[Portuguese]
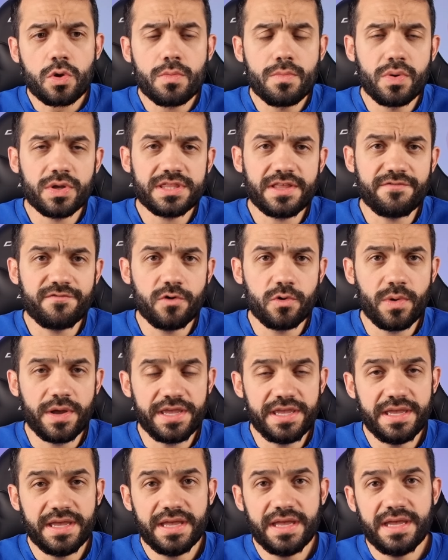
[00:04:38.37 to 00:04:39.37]
Botafogo
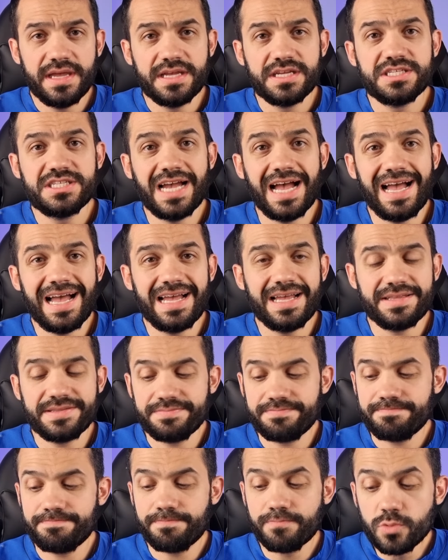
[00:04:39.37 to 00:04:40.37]
aí já
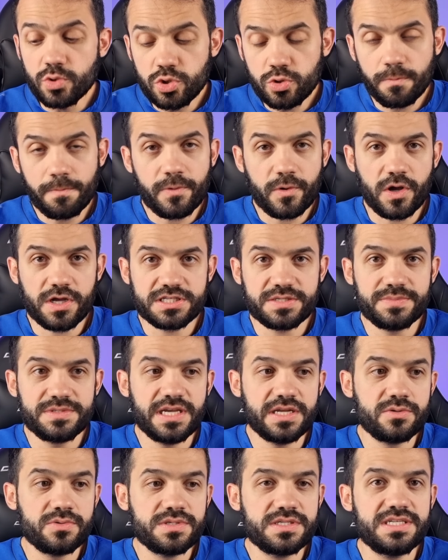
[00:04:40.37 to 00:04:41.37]
muito próximo de
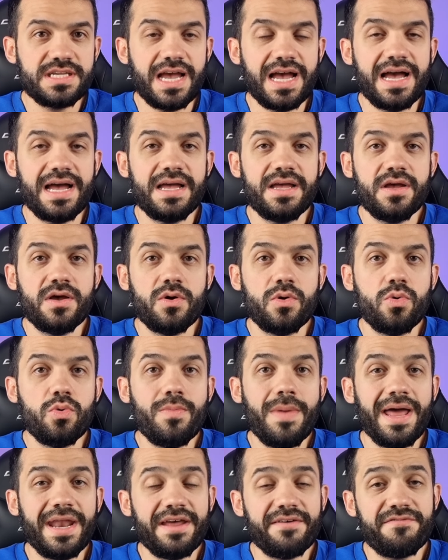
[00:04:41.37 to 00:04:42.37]
anunciar o
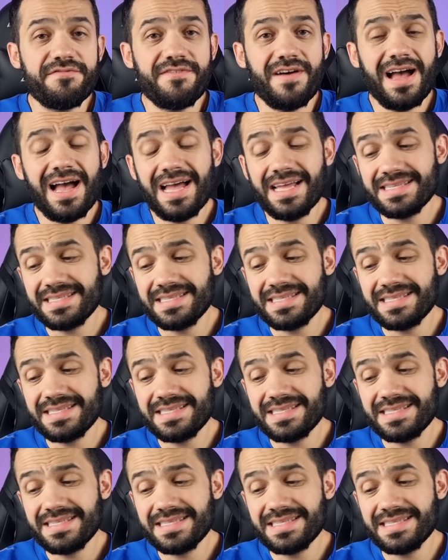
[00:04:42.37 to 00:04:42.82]
Manafá.